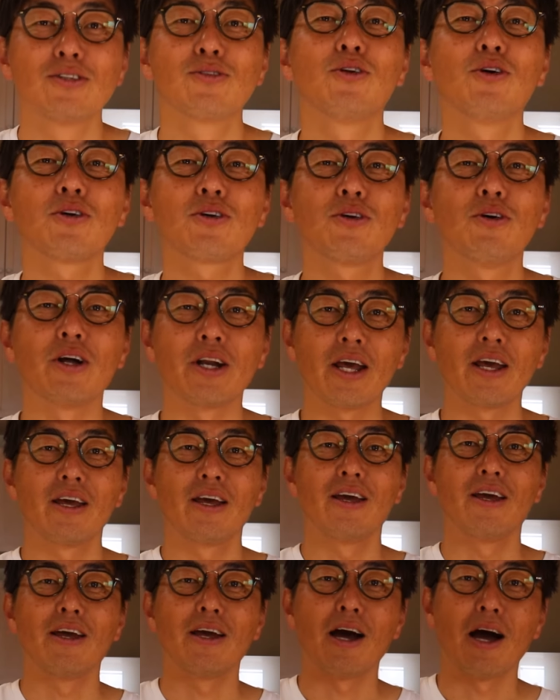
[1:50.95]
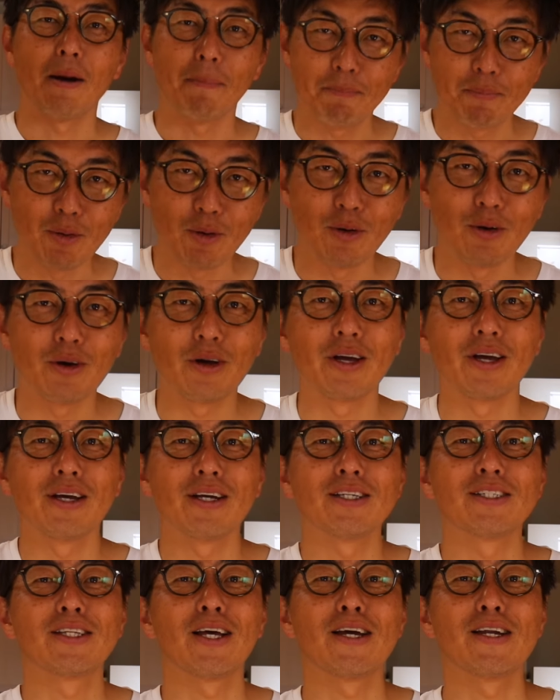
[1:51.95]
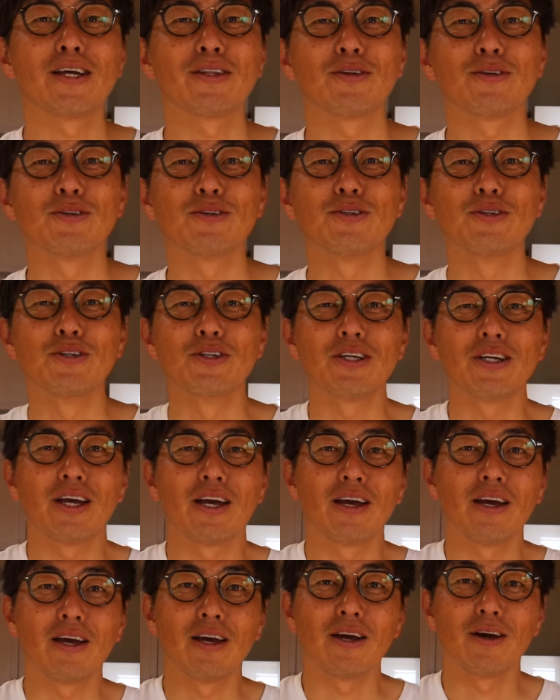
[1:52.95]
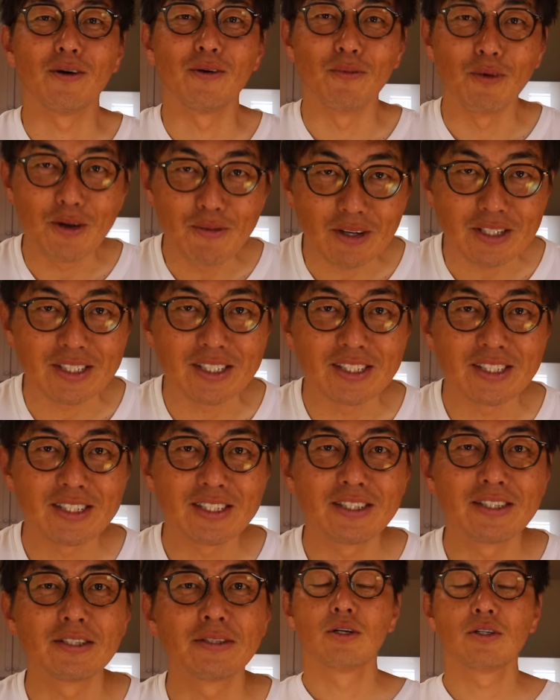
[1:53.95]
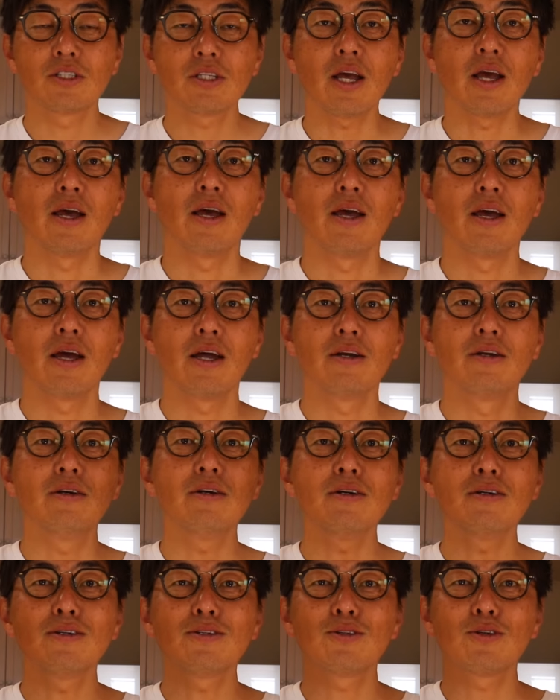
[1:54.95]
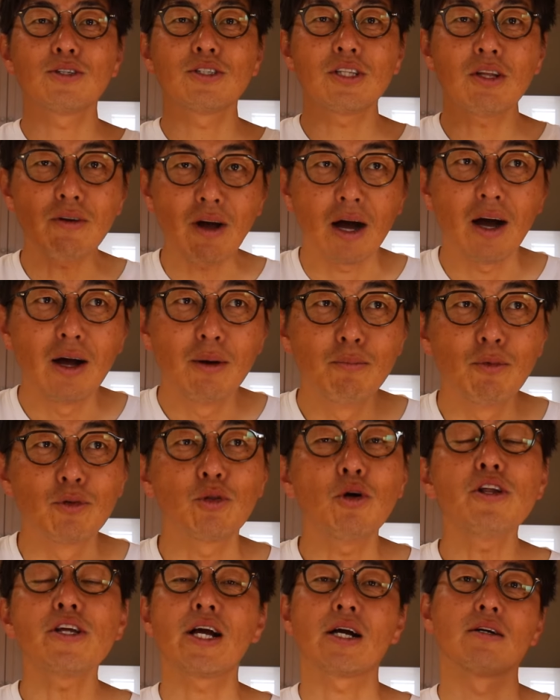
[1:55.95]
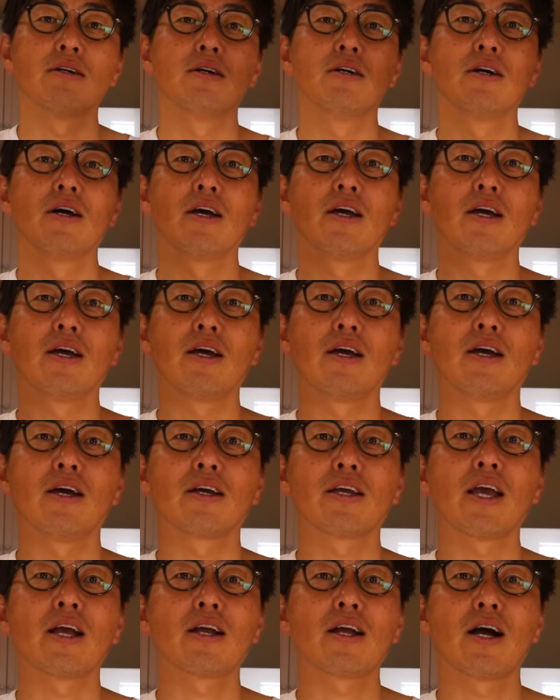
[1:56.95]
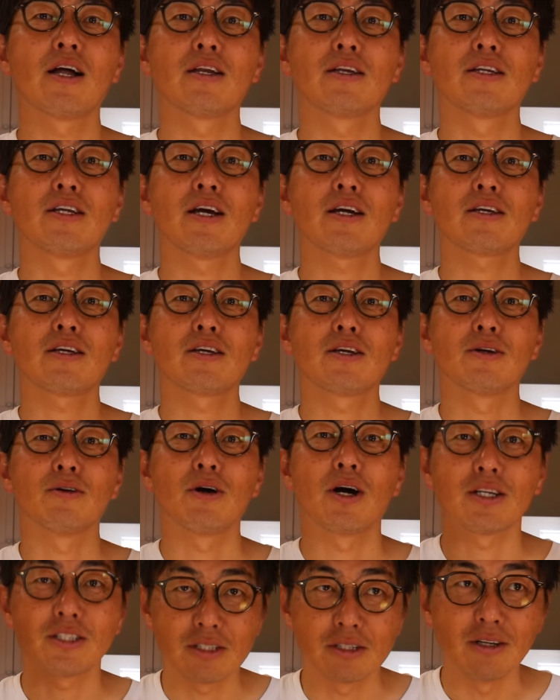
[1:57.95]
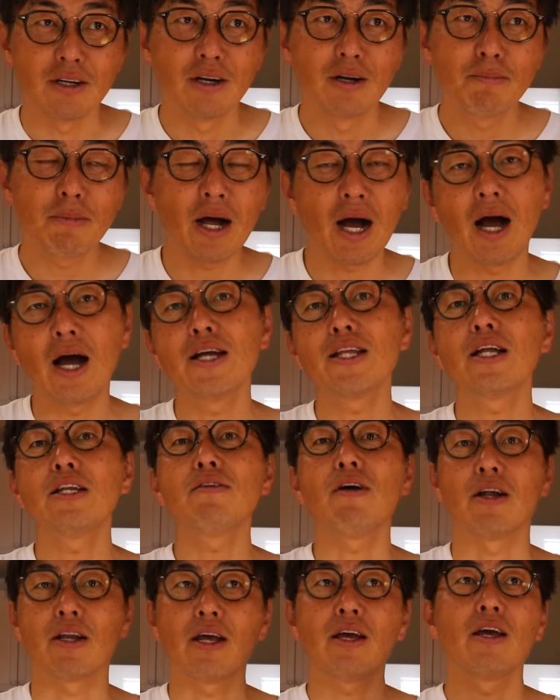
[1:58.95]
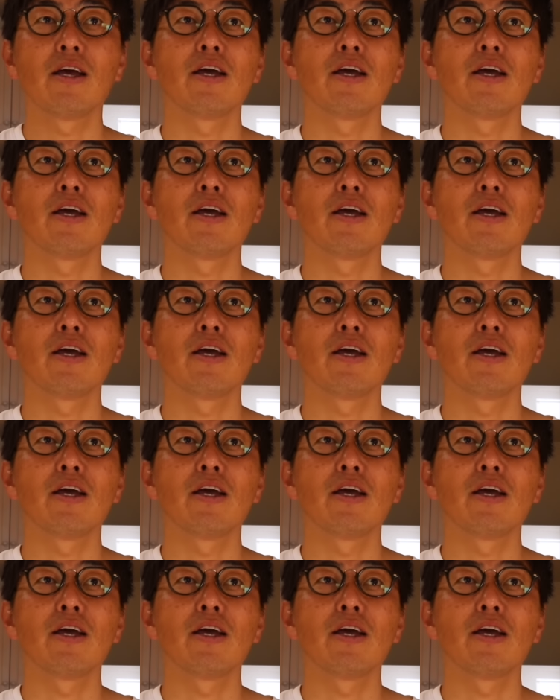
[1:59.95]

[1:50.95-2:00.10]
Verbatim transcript: それを今日ね、発表、したいなというふうに、思います。そして、ルールとしてはもうとにかく、月間200キロ走る、間にはね